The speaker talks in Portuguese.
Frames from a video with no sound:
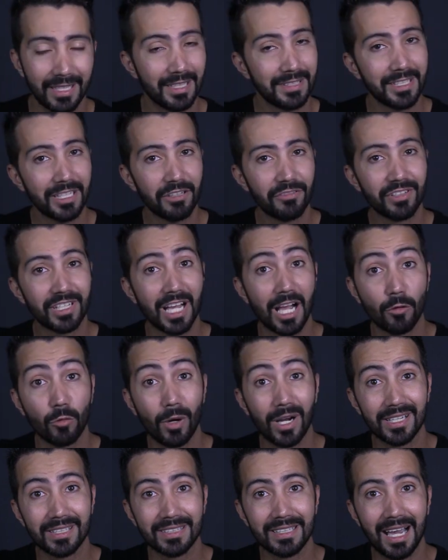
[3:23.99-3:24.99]
ela tem que ficar
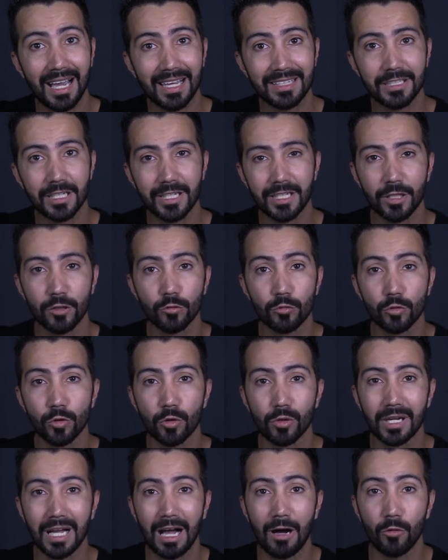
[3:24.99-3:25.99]
guardada em um
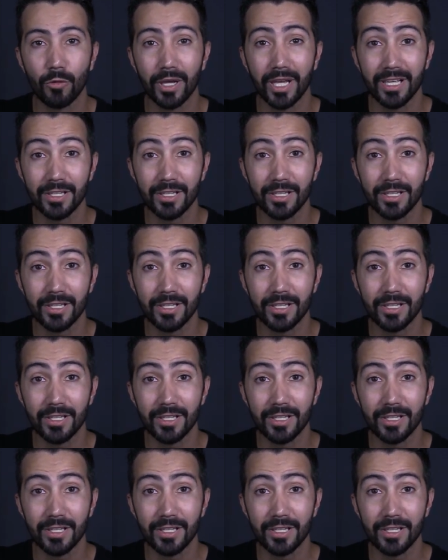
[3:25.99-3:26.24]
local